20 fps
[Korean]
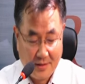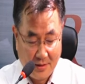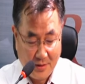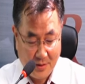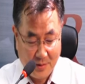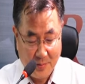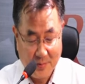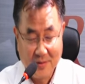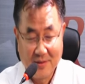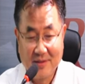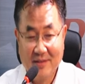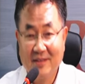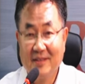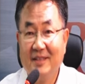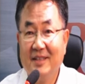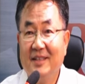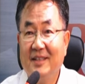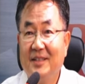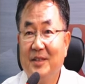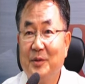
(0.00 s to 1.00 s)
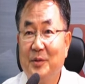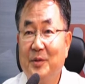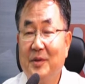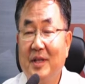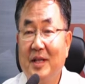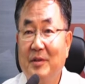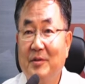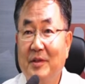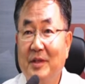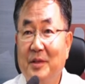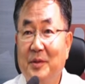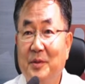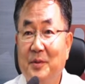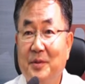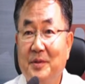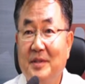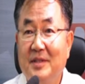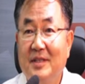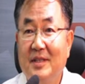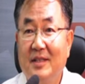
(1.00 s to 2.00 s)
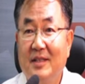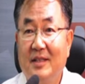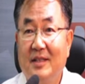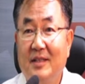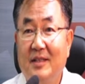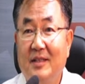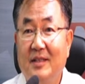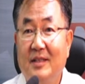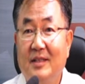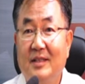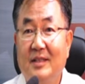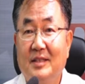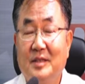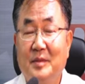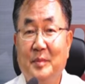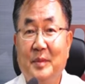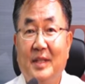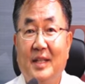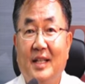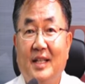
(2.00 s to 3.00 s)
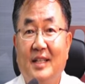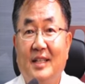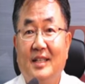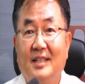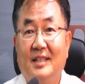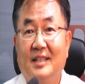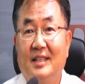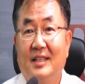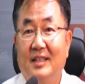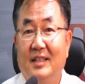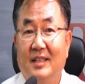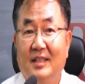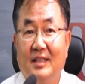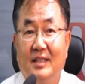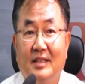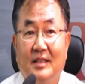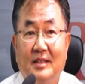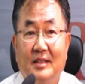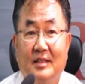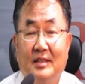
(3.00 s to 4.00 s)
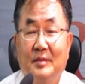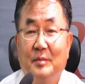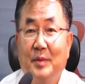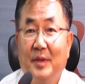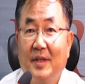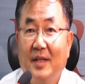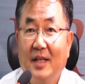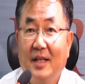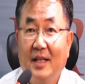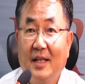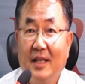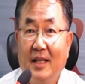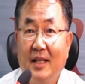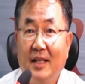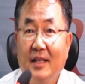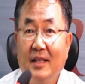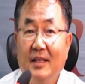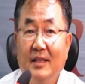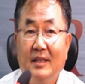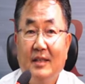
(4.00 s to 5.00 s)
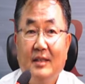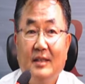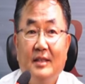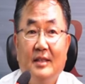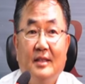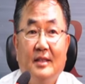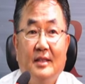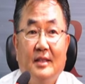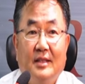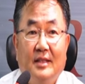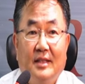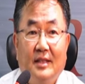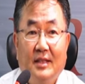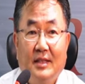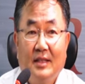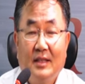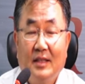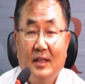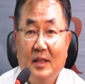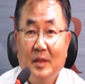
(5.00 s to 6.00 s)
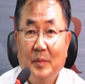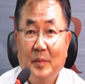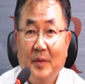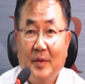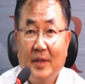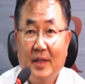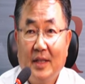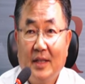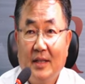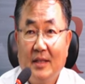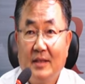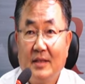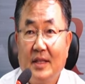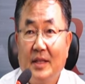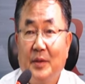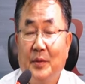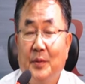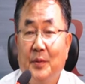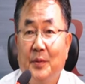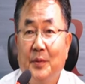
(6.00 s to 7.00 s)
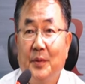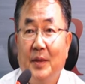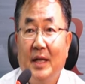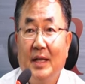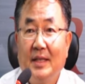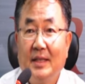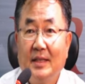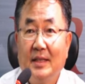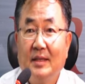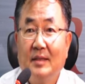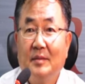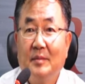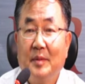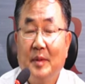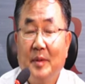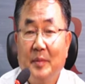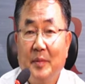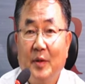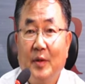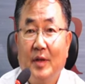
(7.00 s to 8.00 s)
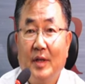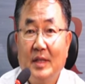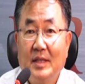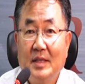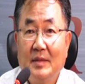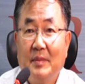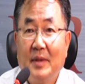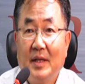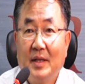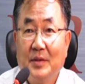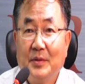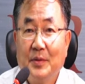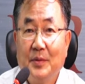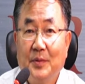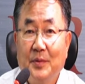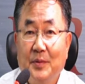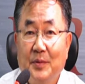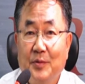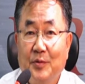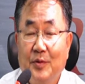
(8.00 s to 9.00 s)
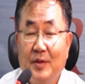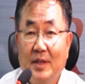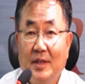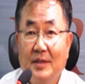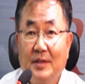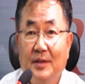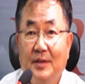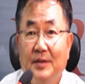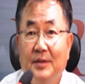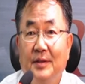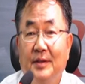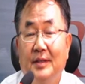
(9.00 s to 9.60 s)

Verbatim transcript: 여러분 아, 오늘 하루가 또 지났습니다. 아, 편안하게 이번에 새로 하는 몇 가지 방송 중에서